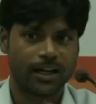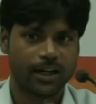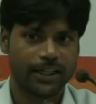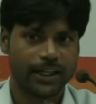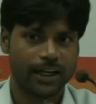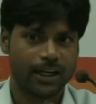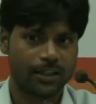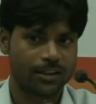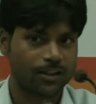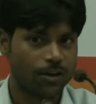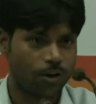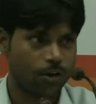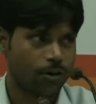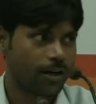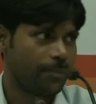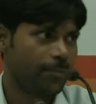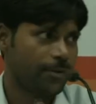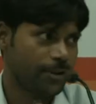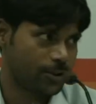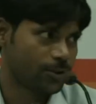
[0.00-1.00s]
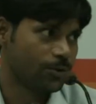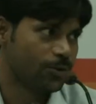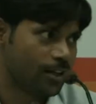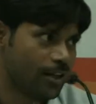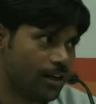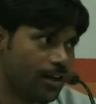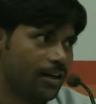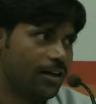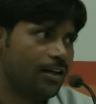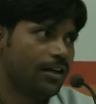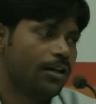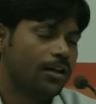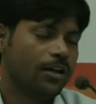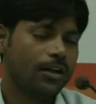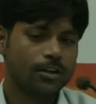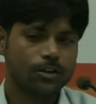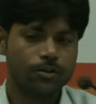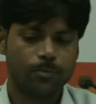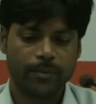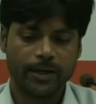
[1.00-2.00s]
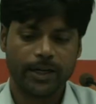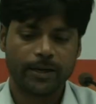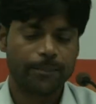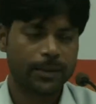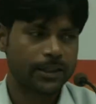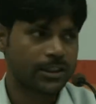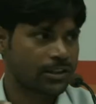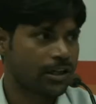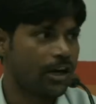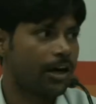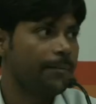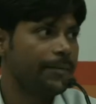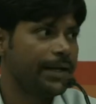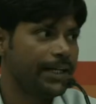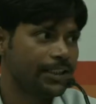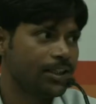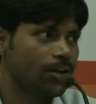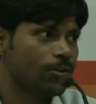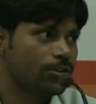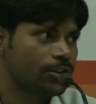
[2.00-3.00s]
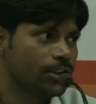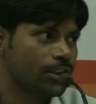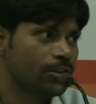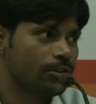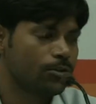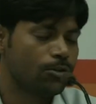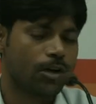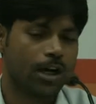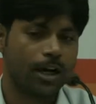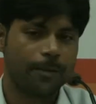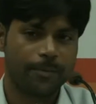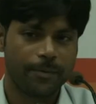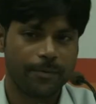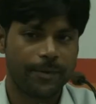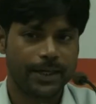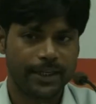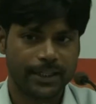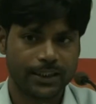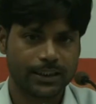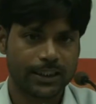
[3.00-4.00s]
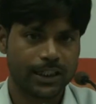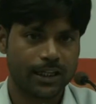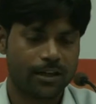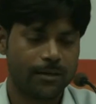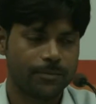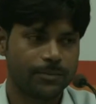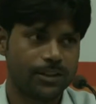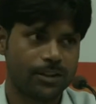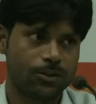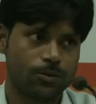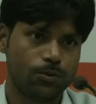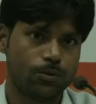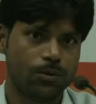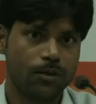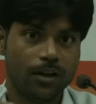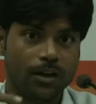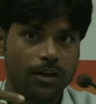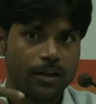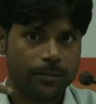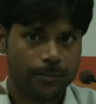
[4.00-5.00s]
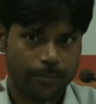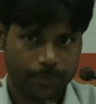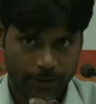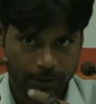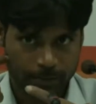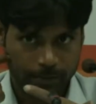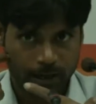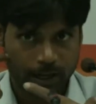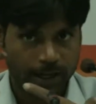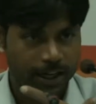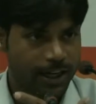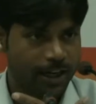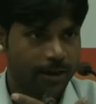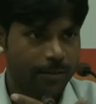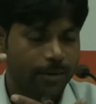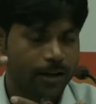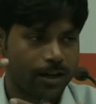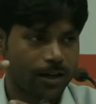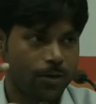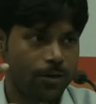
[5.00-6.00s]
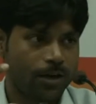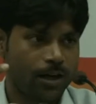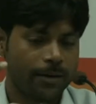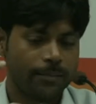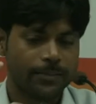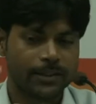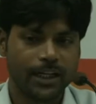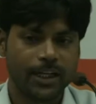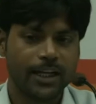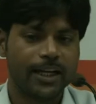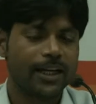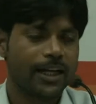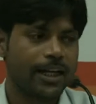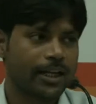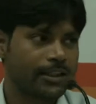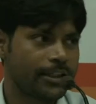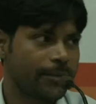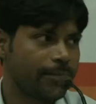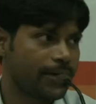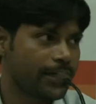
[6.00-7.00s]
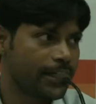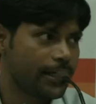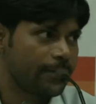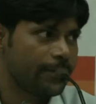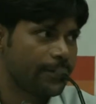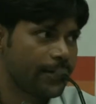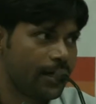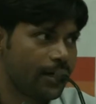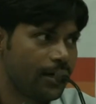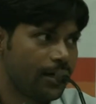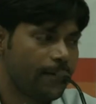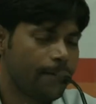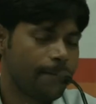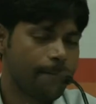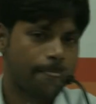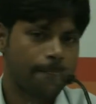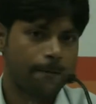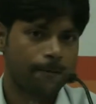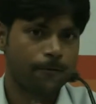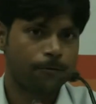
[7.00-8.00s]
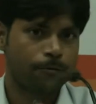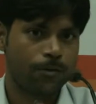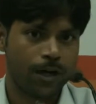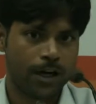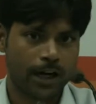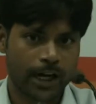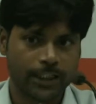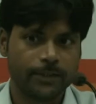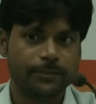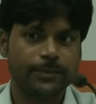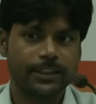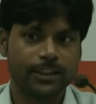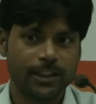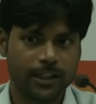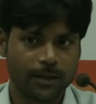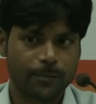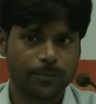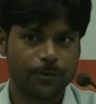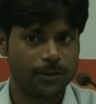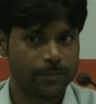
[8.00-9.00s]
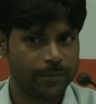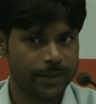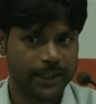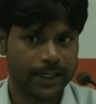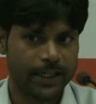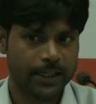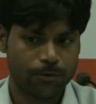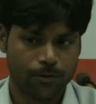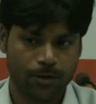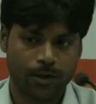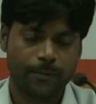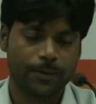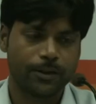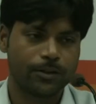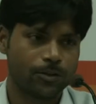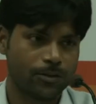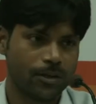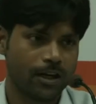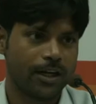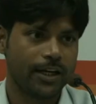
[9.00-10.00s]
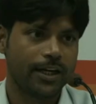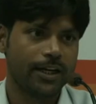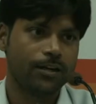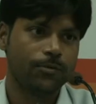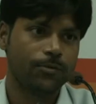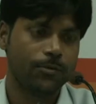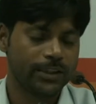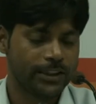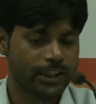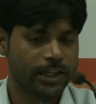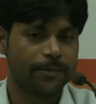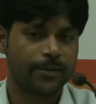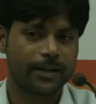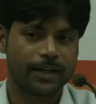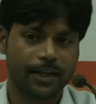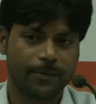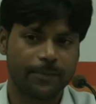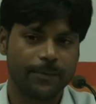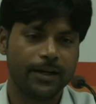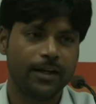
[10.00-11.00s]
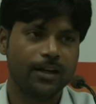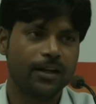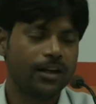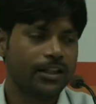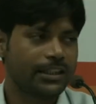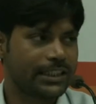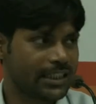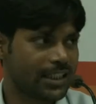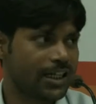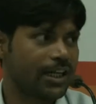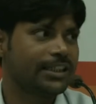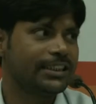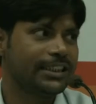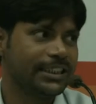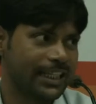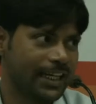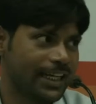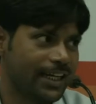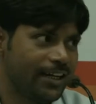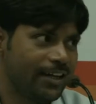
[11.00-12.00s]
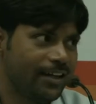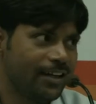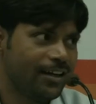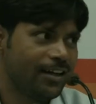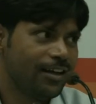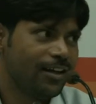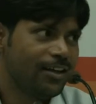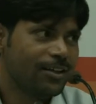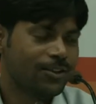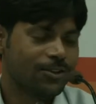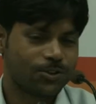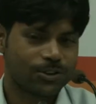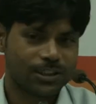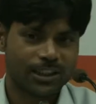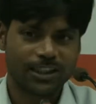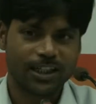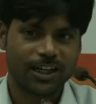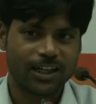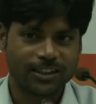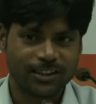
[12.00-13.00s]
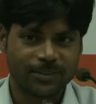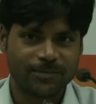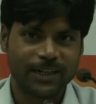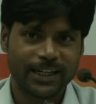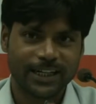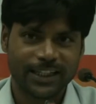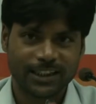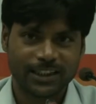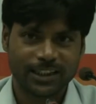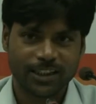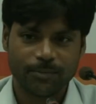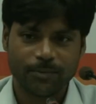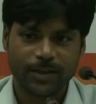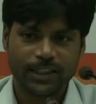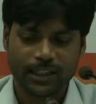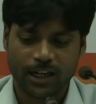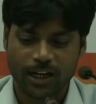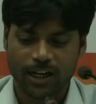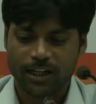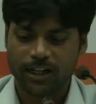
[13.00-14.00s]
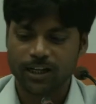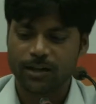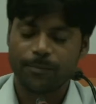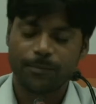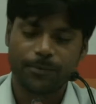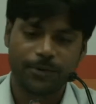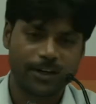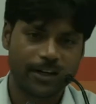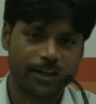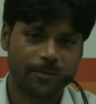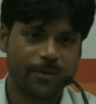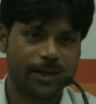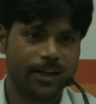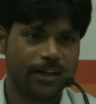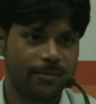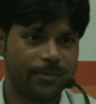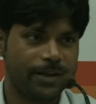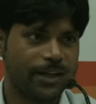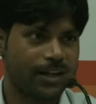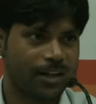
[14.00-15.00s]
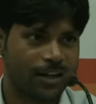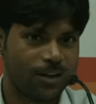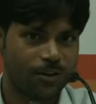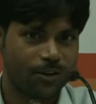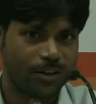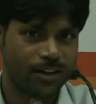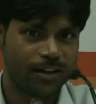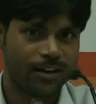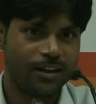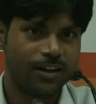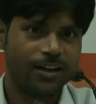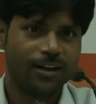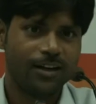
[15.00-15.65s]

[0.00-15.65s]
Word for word: का याद गांव का मजदूर का तो मेरे पास काम नहीं था उस दिन दुकान पे बैठे थे आराम से तो दिमाग गया हमारा वहाँ हम चले गए साइबर कैफ के यहाँ और वहाँ आज भी जनकपुरी में ही है वहाँ पर दुकान है वही साइबर कैफ है सरदार जी का है तो सरदार जी बैठे थे मैं जाके कंप्यूटर के बगल में खड़ा हो गया